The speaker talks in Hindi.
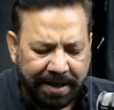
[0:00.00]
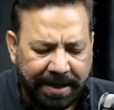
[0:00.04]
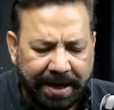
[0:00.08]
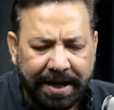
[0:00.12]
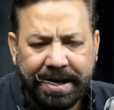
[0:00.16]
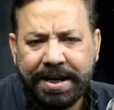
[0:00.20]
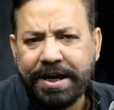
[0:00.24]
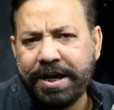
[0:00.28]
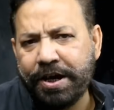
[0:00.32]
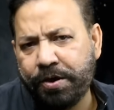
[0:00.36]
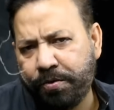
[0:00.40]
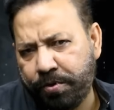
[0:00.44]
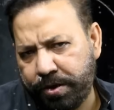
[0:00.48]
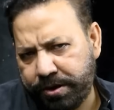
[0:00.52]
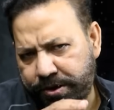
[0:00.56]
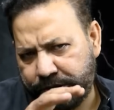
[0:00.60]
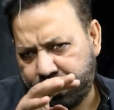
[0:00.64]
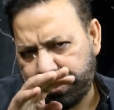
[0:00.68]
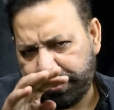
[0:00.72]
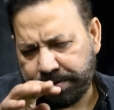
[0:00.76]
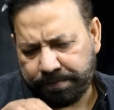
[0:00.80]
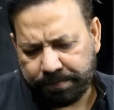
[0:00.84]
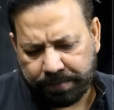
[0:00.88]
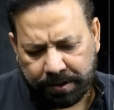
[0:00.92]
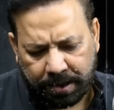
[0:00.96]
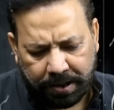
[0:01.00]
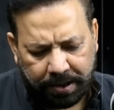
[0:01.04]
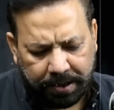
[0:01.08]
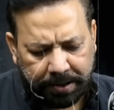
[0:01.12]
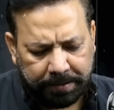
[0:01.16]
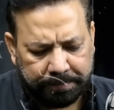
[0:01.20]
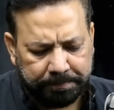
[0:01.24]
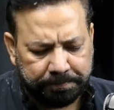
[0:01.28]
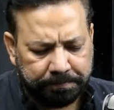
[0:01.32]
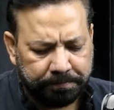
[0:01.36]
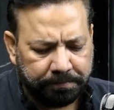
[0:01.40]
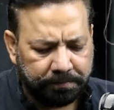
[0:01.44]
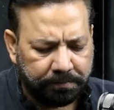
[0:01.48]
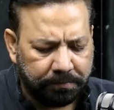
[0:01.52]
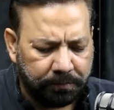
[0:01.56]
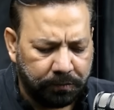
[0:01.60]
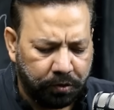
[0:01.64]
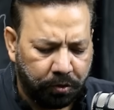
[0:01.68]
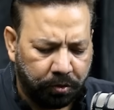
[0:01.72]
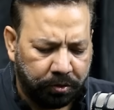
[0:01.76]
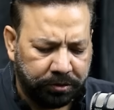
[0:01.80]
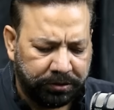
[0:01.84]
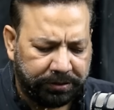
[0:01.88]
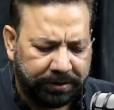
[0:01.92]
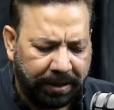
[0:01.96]
यानी ये कुछ
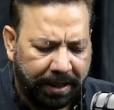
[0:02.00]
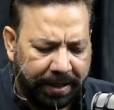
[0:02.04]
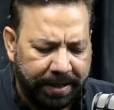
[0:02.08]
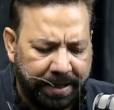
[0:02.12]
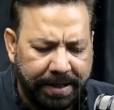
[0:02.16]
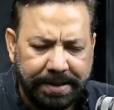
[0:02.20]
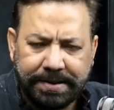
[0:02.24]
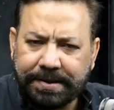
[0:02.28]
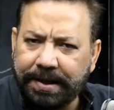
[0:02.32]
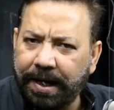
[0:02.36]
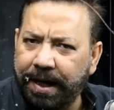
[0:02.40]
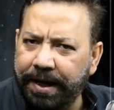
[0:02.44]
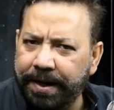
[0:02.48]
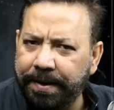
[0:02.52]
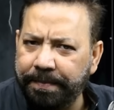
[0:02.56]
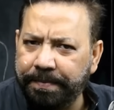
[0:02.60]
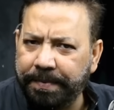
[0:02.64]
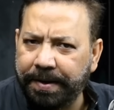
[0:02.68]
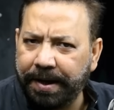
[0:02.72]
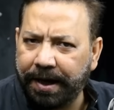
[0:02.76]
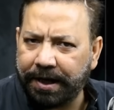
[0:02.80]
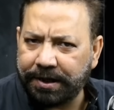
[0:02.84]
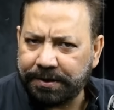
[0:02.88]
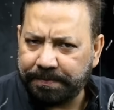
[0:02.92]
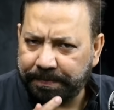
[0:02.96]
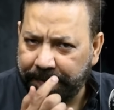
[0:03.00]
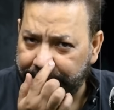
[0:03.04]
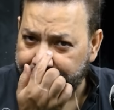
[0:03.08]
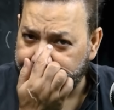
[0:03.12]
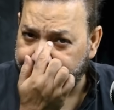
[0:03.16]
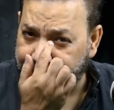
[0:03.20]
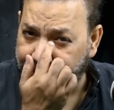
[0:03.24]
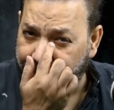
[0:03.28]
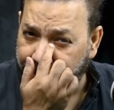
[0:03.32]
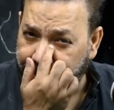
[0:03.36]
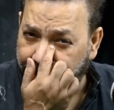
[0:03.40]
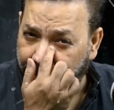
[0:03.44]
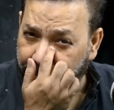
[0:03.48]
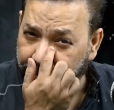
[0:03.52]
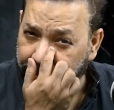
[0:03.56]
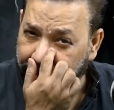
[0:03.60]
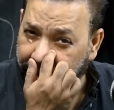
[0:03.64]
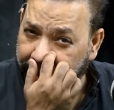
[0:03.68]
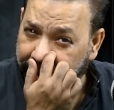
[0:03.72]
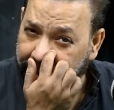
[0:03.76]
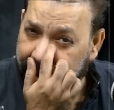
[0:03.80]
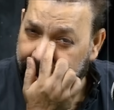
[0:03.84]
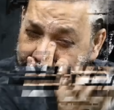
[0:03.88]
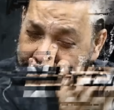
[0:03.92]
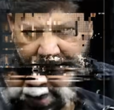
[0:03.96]
उनतालीस अरब के आसपास की अमाउंट
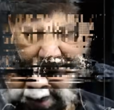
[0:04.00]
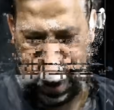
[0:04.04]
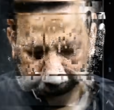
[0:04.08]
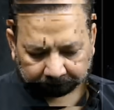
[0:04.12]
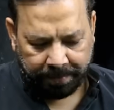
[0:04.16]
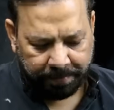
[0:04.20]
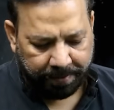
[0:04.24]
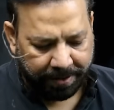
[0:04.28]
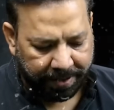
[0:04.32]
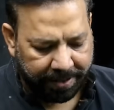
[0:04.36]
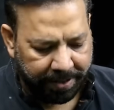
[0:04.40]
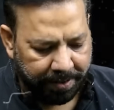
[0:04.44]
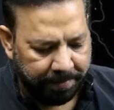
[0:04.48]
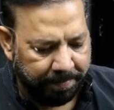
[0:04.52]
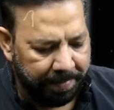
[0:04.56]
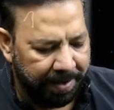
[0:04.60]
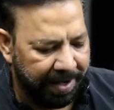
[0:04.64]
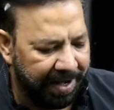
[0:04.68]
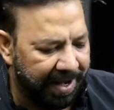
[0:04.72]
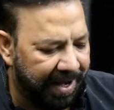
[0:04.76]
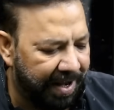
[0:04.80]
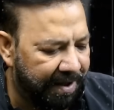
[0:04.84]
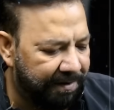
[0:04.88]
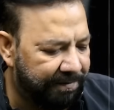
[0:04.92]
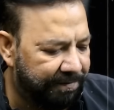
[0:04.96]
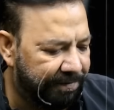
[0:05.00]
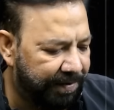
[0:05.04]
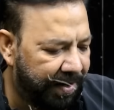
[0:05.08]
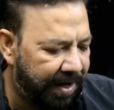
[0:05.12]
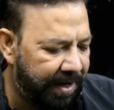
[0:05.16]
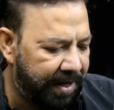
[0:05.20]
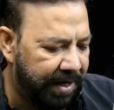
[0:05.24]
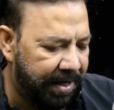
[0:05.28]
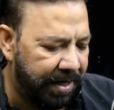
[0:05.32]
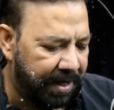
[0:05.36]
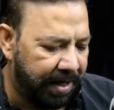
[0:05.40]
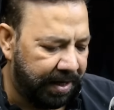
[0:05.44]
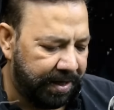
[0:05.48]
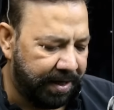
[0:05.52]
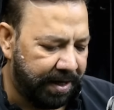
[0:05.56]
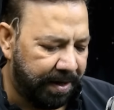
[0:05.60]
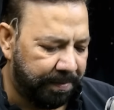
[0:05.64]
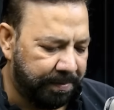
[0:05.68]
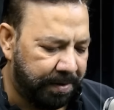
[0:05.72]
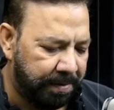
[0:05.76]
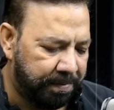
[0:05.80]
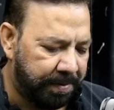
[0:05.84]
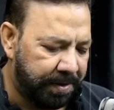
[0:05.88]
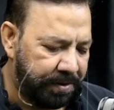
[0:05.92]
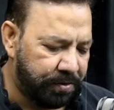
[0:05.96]
है आगे ब्रैकेट में इफ एनी अगर
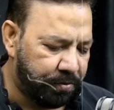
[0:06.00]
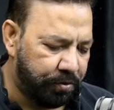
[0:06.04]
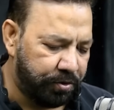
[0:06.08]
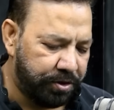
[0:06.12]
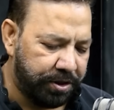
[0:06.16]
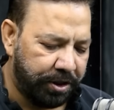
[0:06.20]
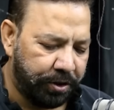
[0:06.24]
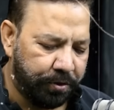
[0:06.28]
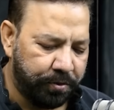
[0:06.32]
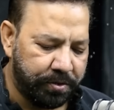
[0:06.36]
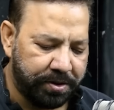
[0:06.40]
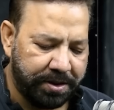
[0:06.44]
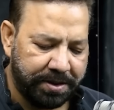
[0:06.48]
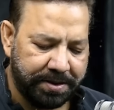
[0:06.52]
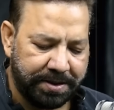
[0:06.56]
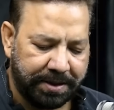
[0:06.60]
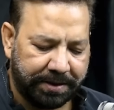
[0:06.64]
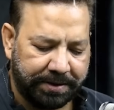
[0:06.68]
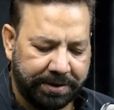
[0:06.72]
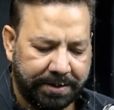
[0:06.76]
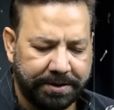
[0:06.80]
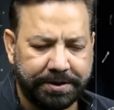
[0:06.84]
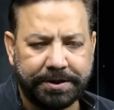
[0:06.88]
आपके पास कुछ है तो उसके साथ आ